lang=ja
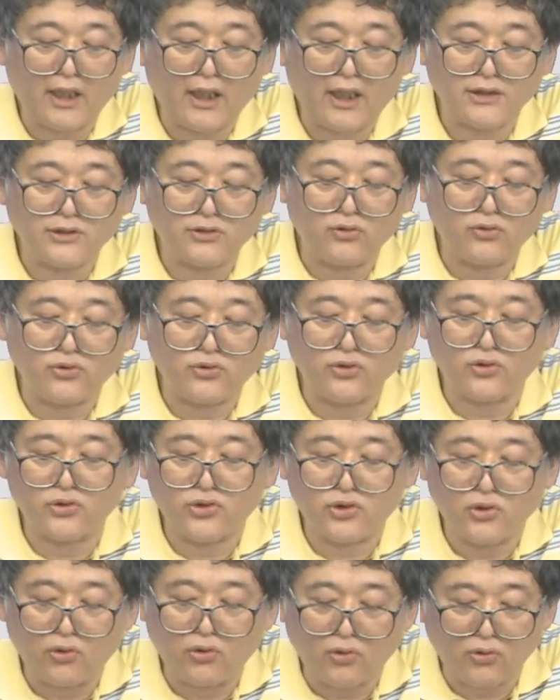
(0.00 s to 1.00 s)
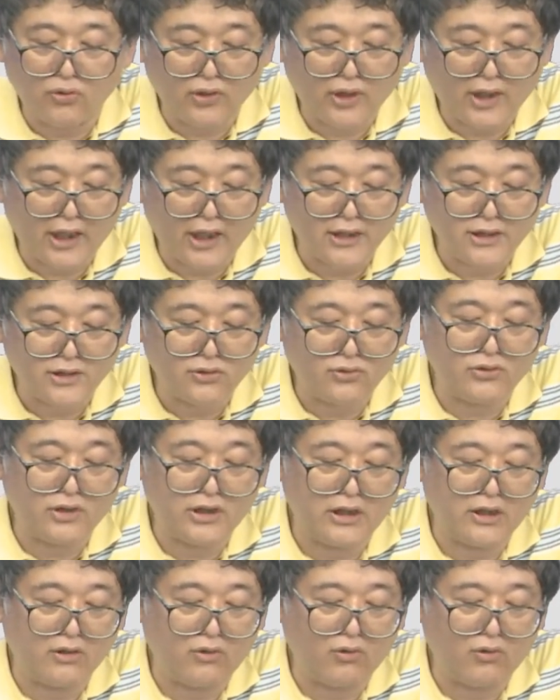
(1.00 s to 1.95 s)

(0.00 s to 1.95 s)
波長長超音階上に